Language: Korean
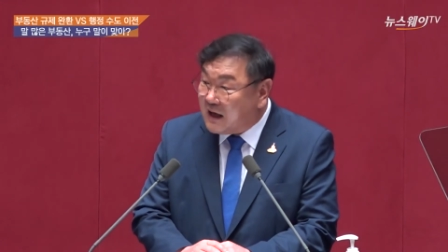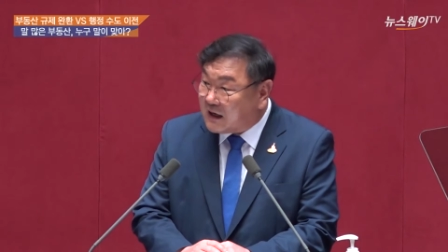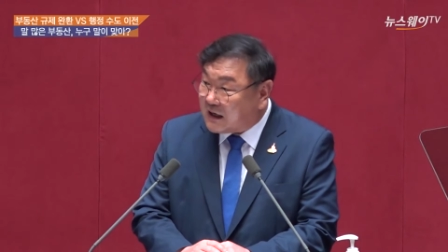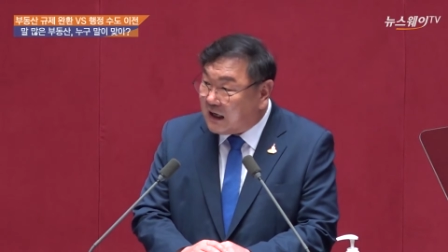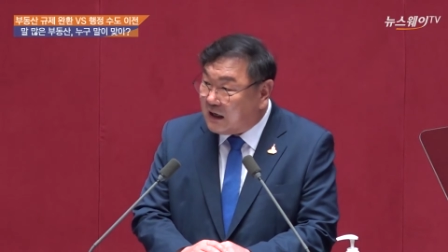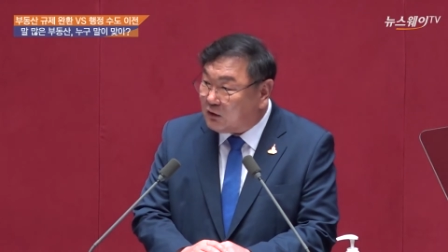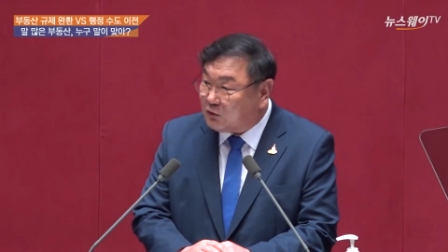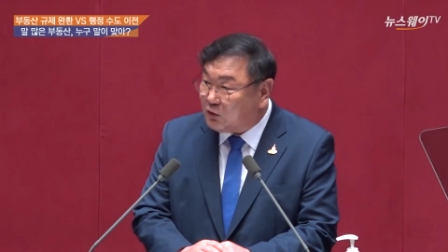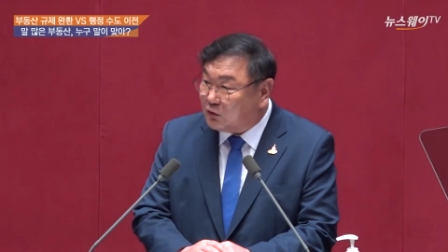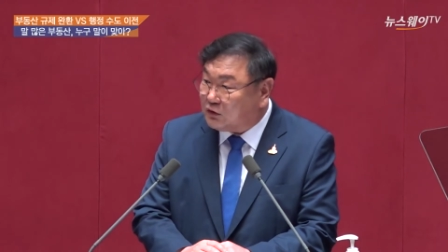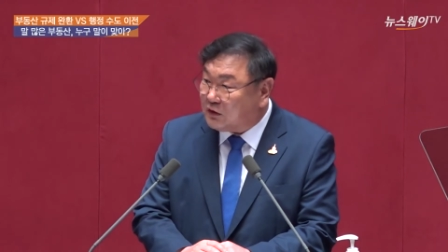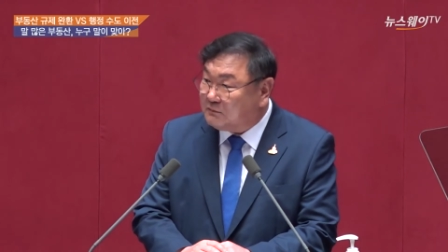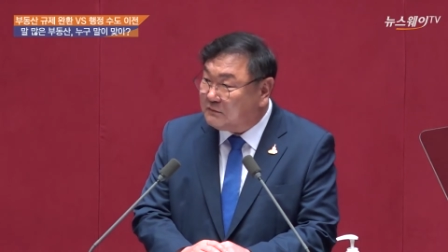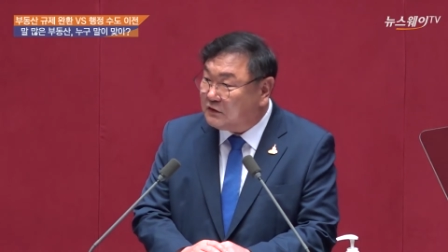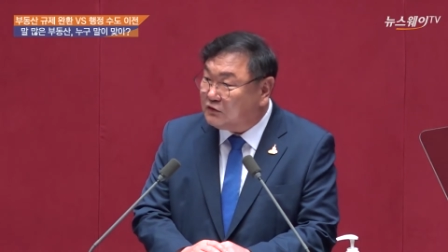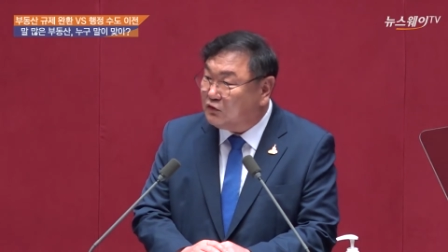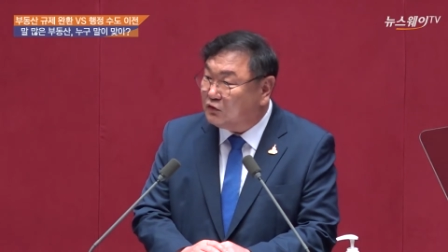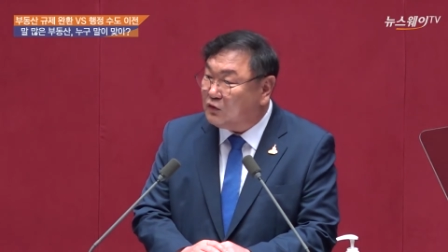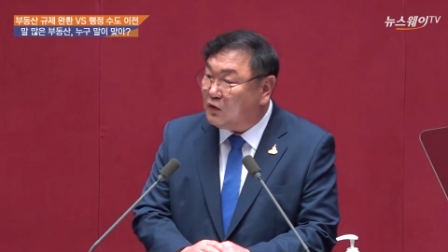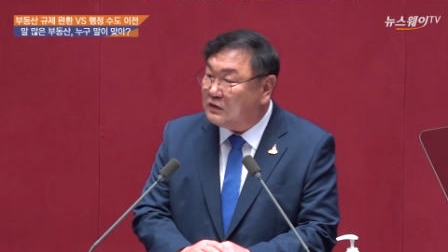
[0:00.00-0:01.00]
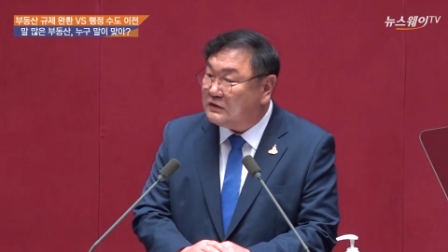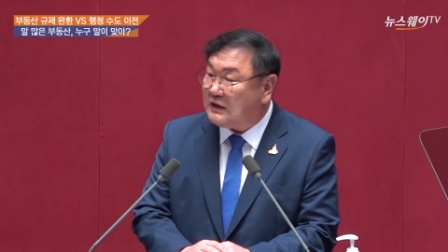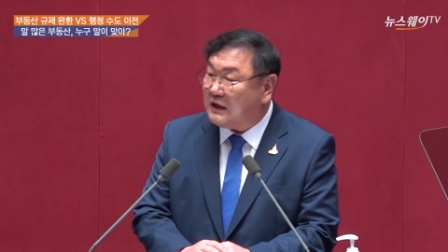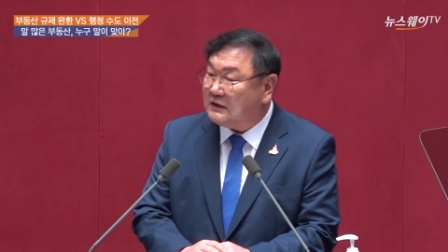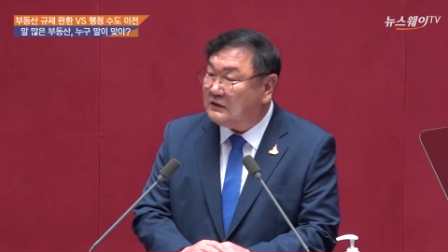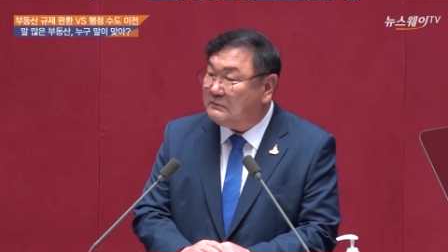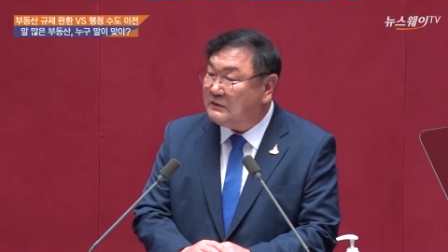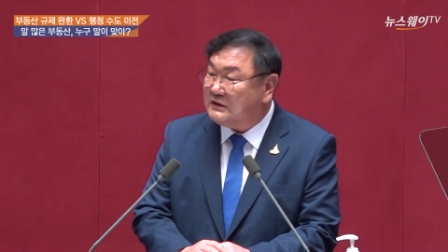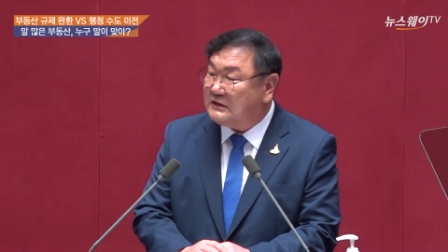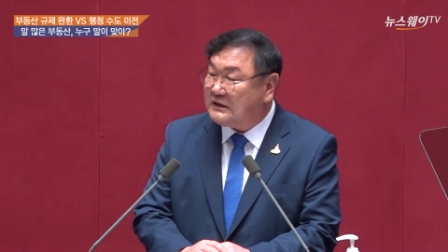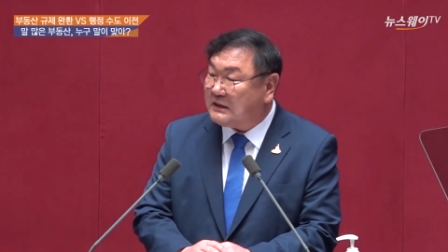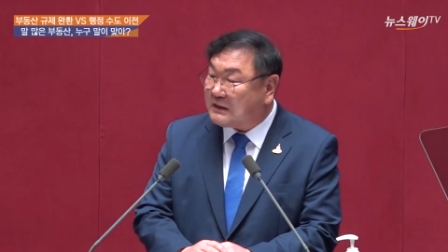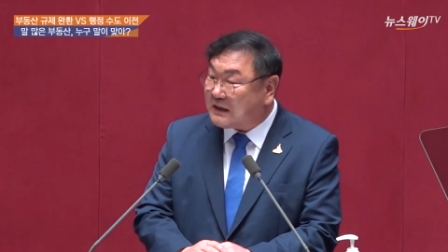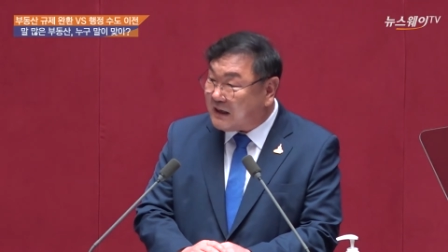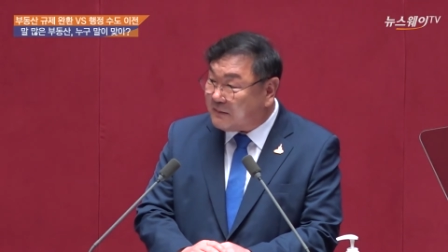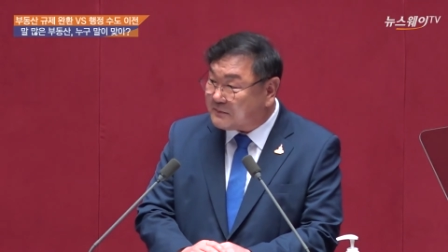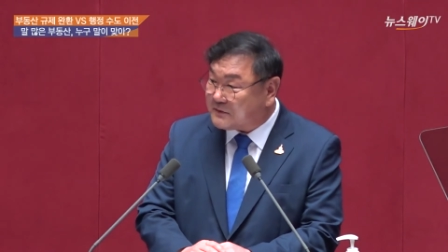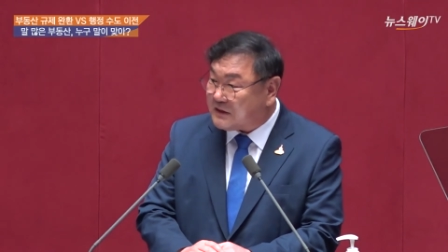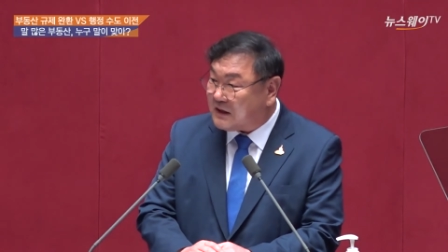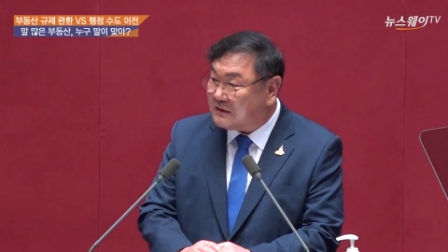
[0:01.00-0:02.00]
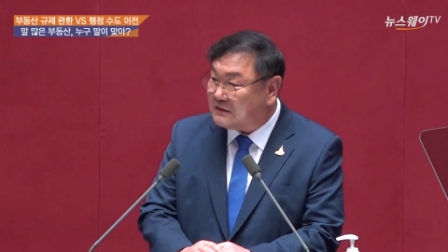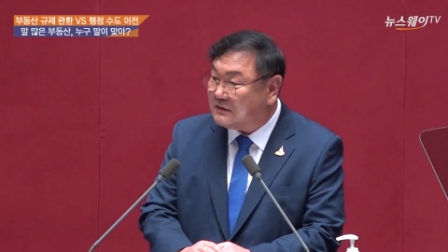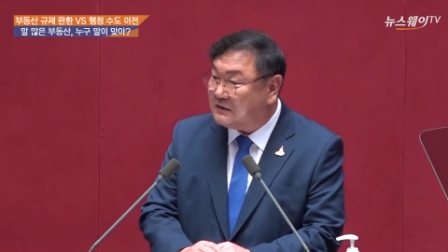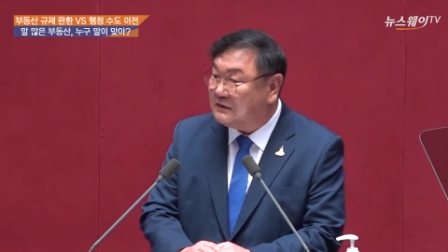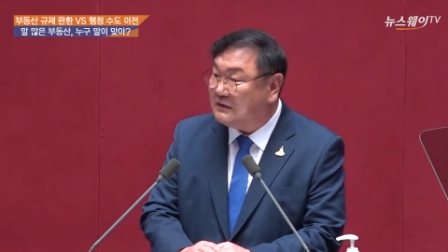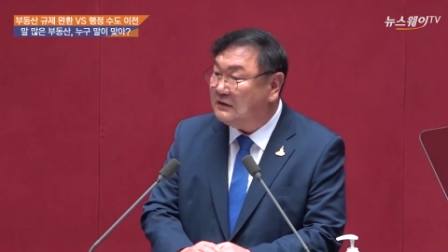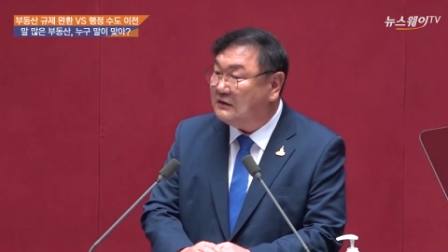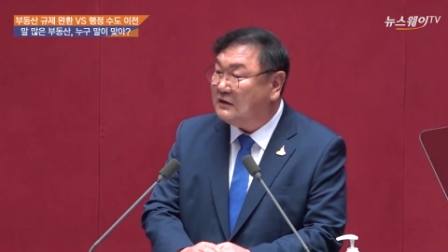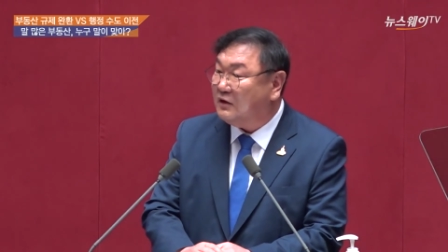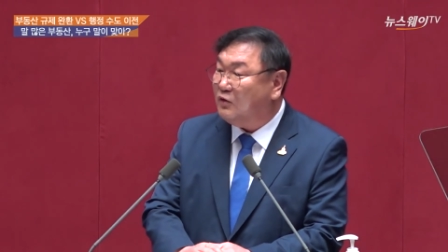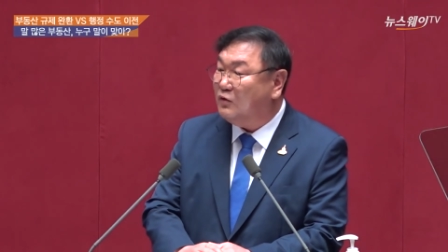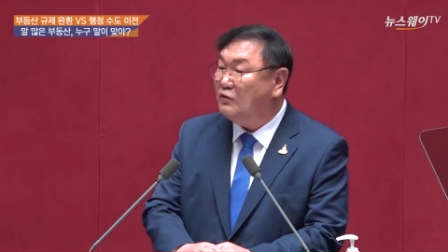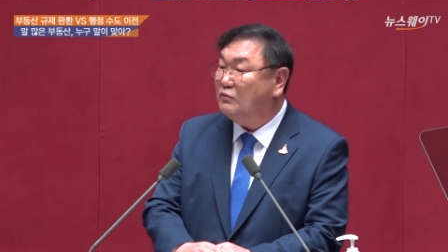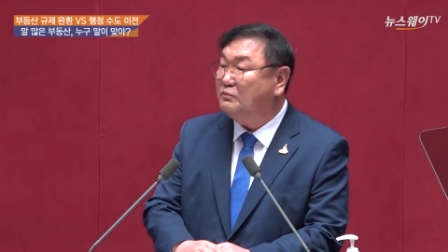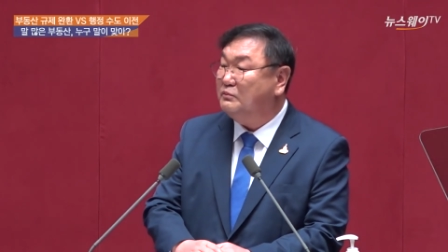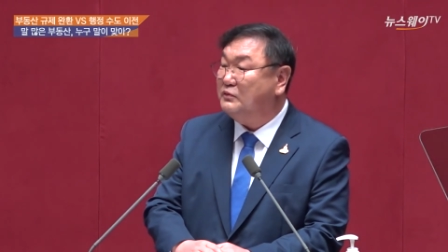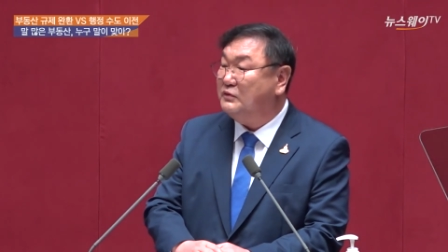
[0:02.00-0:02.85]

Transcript: 갈 곳 없는 유동자금은 집값 상승을 더욱